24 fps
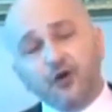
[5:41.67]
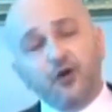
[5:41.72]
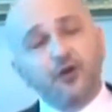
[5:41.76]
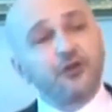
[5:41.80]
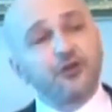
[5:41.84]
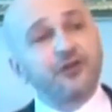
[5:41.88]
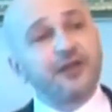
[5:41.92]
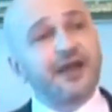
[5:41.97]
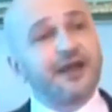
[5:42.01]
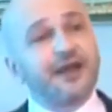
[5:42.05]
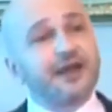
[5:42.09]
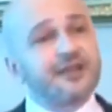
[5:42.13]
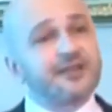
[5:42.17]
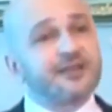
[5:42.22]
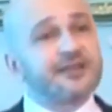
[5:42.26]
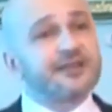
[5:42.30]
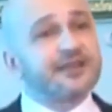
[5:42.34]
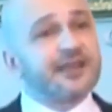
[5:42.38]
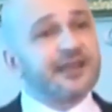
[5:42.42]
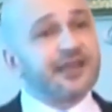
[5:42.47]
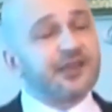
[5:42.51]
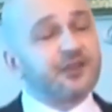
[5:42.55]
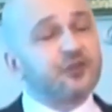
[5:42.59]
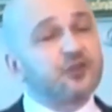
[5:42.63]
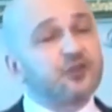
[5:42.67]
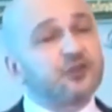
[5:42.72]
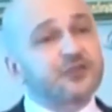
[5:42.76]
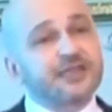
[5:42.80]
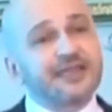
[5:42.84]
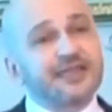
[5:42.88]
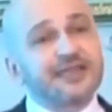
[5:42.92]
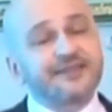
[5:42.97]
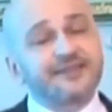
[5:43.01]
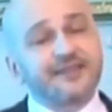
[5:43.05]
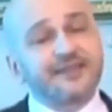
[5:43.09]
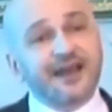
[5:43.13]
Onun haricinde
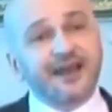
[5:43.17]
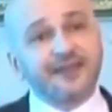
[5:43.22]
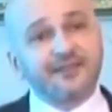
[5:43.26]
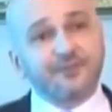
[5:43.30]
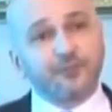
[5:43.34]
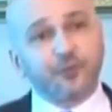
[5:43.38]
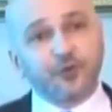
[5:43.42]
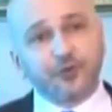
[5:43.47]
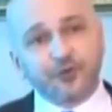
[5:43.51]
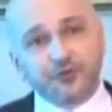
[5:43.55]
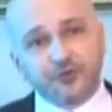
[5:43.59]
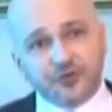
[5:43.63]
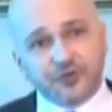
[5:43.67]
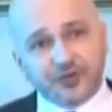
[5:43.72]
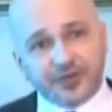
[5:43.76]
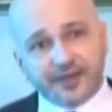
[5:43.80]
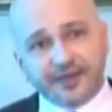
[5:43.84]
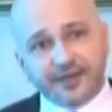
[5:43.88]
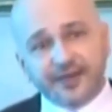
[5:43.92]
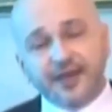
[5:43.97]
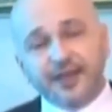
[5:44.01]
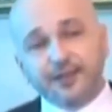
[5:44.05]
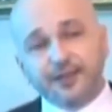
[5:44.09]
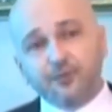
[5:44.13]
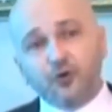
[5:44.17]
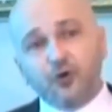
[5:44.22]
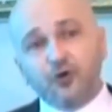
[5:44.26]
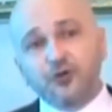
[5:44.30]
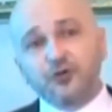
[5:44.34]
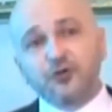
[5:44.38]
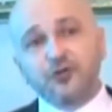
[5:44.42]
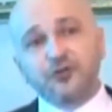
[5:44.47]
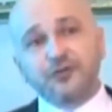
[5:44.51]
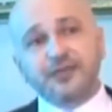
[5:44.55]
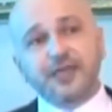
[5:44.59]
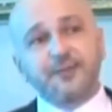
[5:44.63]
240 saat boyunca yani bu
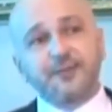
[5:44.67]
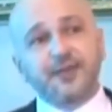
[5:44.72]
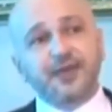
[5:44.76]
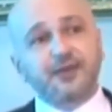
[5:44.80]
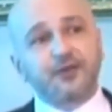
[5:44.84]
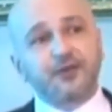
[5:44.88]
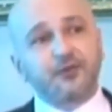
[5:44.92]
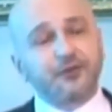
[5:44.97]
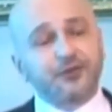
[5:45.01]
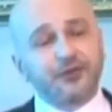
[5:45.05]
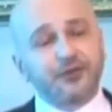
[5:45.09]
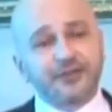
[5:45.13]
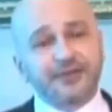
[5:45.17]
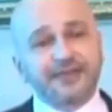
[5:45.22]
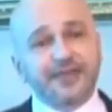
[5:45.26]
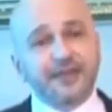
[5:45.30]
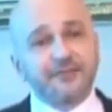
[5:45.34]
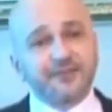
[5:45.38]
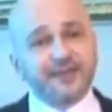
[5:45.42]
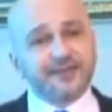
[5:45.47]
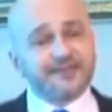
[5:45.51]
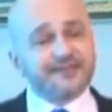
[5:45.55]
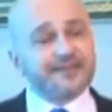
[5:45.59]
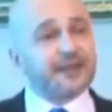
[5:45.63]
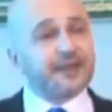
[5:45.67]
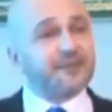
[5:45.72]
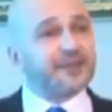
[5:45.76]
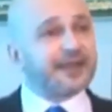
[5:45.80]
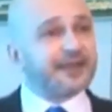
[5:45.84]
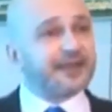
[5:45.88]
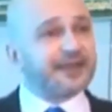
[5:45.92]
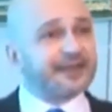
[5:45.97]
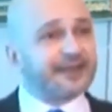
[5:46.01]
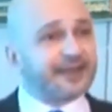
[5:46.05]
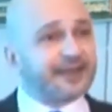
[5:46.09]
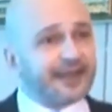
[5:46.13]
10 gün demek oluyor. Deniz
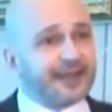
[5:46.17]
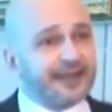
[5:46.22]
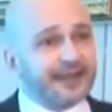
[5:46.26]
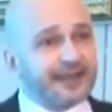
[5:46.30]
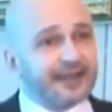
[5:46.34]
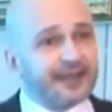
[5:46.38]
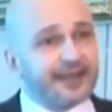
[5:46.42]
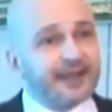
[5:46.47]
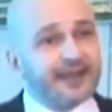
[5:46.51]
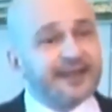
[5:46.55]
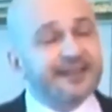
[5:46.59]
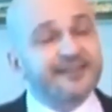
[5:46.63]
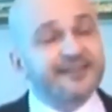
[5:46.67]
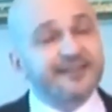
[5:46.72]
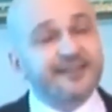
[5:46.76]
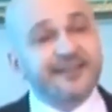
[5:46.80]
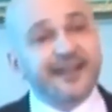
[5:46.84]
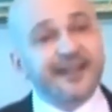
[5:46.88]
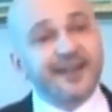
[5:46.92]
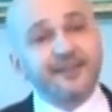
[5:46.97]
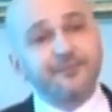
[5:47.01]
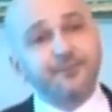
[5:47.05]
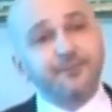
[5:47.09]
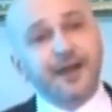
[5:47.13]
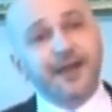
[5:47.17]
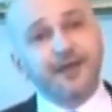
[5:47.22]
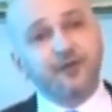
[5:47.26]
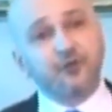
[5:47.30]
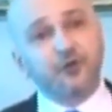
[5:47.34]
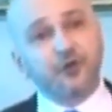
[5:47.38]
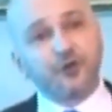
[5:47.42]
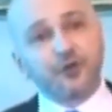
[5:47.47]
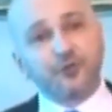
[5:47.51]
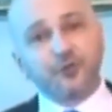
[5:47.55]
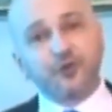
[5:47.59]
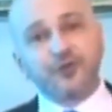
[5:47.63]
zemininde standby
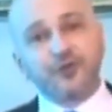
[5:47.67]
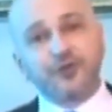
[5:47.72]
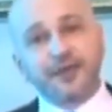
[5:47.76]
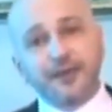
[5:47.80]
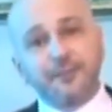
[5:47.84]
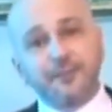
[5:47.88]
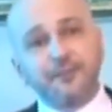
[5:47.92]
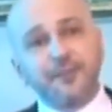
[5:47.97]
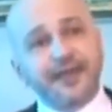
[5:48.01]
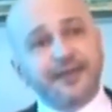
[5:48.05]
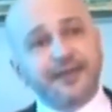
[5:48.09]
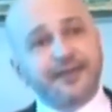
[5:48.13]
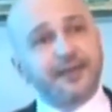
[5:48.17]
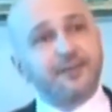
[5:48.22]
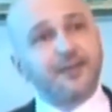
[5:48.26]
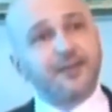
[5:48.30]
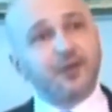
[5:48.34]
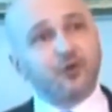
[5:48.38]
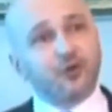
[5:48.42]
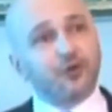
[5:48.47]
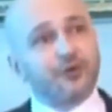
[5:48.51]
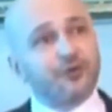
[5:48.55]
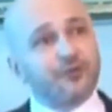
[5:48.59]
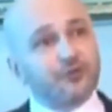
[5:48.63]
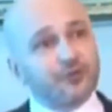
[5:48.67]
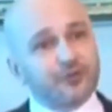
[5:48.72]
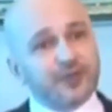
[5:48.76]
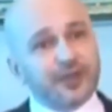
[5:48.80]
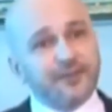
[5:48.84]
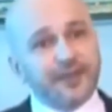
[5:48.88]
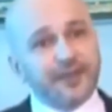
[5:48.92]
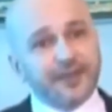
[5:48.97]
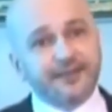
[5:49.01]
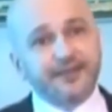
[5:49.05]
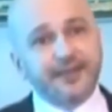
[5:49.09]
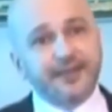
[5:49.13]
konumunda, bekleme
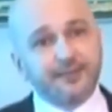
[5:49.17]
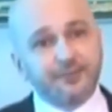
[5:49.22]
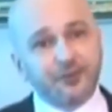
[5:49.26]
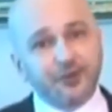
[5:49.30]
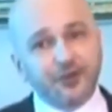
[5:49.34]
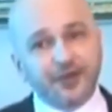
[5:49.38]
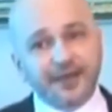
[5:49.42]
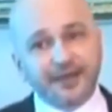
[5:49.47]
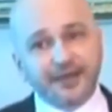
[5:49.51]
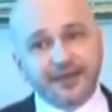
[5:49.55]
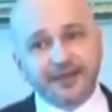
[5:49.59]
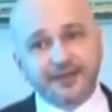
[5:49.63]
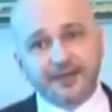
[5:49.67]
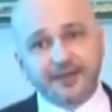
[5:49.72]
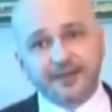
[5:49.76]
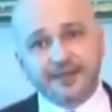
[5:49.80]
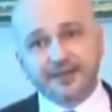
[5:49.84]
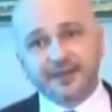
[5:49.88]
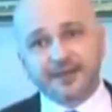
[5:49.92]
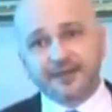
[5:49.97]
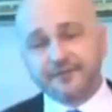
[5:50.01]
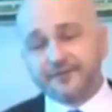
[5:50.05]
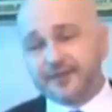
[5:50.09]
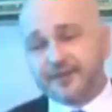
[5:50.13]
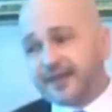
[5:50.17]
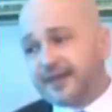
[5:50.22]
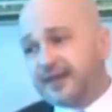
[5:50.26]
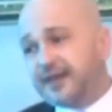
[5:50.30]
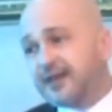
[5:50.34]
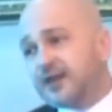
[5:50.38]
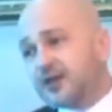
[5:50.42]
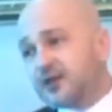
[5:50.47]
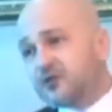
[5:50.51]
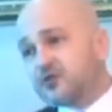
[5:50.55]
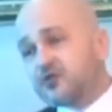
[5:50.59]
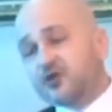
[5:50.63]
konumunda bekleyebiliyor arkadaşlar. Ve
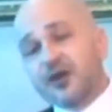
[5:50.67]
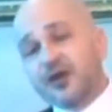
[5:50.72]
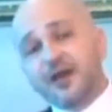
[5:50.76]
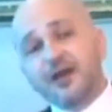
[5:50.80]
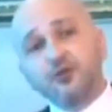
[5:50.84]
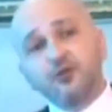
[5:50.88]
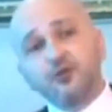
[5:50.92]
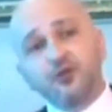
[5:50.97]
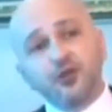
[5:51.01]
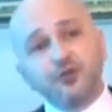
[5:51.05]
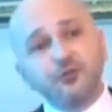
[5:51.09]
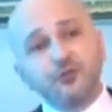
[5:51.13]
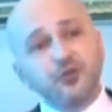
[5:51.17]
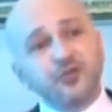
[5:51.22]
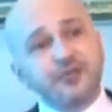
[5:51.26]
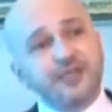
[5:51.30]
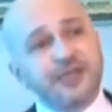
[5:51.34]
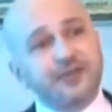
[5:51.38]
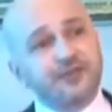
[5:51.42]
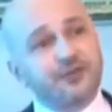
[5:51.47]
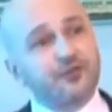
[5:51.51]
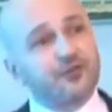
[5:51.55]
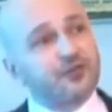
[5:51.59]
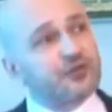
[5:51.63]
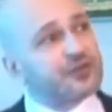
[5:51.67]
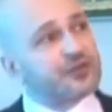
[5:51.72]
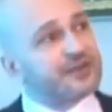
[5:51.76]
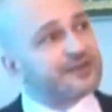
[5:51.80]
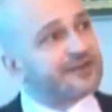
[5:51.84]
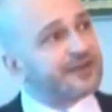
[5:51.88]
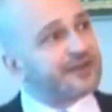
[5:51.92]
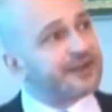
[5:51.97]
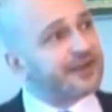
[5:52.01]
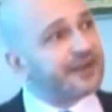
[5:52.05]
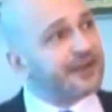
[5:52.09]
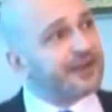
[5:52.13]
şu an günümüz
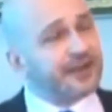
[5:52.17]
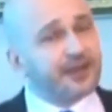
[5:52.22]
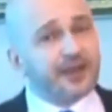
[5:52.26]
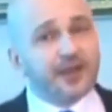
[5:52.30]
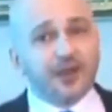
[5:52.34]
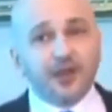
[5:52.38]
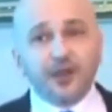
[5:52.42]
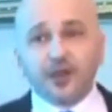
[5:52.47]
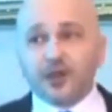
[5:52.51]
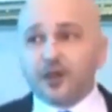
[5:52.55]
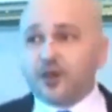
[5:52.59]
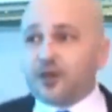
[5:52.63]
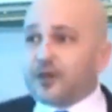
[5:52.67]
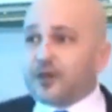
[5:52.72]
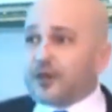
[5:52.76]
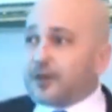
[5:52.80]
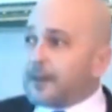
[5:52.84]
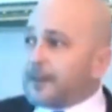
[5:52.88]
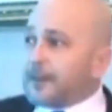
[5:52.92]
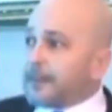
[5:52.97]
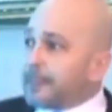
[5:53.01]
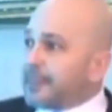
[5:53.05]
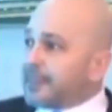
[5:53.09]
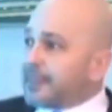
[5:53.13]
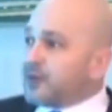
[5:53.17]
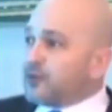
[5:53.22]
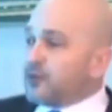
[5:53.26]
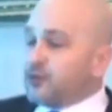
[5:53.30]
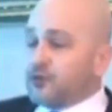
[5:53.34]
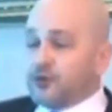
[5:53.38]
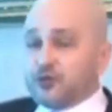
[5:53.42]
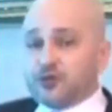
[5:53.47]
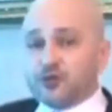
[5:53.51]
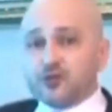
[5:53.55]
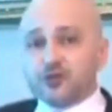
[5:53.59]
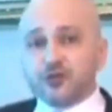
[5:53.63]
teknolojisiyle
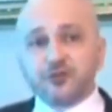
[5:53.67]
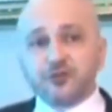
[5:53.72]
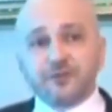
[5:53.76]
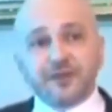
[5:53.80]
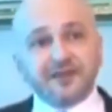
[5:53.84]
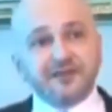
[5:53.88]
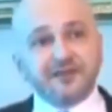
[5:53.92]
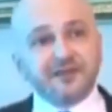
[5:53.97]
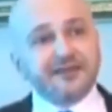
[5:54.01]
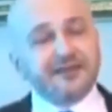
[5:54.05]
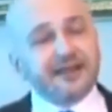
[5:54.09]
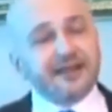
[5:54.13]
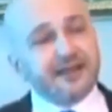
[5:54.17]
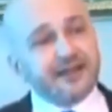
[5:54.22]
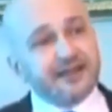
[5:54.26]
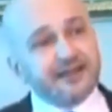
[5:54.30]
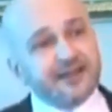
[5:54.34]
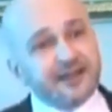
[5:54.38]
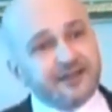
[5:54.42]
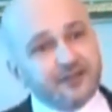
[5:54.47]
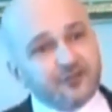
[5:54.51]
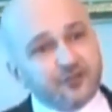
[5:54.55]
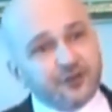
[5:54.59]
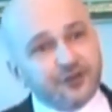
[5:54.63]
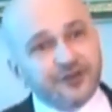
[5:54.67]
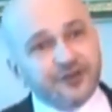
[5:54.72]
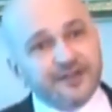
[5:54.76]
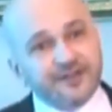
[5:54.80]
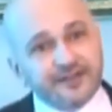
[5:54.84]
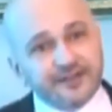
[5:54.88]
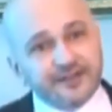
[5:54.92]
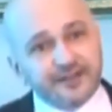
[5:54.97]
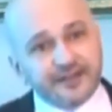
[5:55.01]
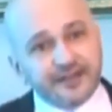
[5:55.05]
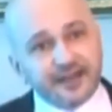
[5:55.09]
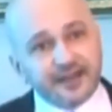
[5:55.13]
300 metre derinlik
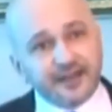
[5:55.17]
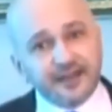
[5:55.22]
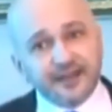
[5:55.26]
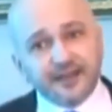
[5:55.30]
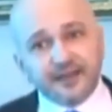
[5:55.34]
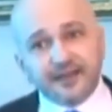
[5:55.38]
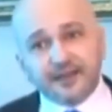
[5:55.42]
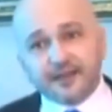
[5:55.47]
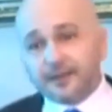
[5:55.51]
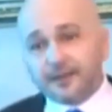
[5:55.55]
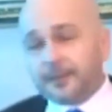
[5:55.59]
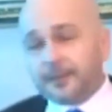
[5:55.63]
sonrasında